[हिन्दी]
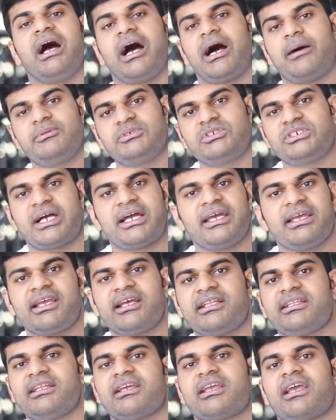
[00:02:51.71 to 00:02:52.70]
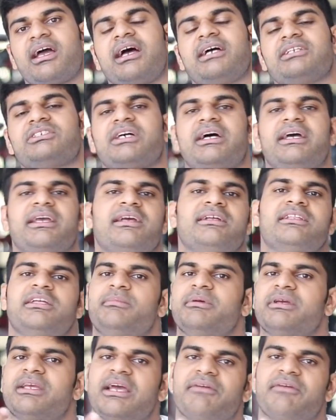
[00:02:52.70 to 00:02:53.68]
अब चाय के अंदर क्या है चाय के अंदर
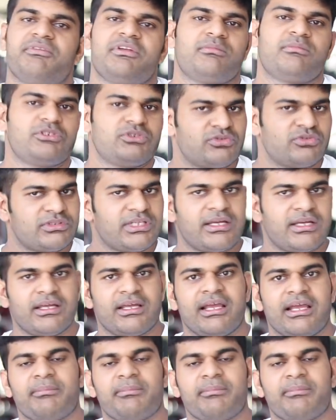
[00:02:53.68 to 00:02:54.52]
भी कैफीन मौजूद है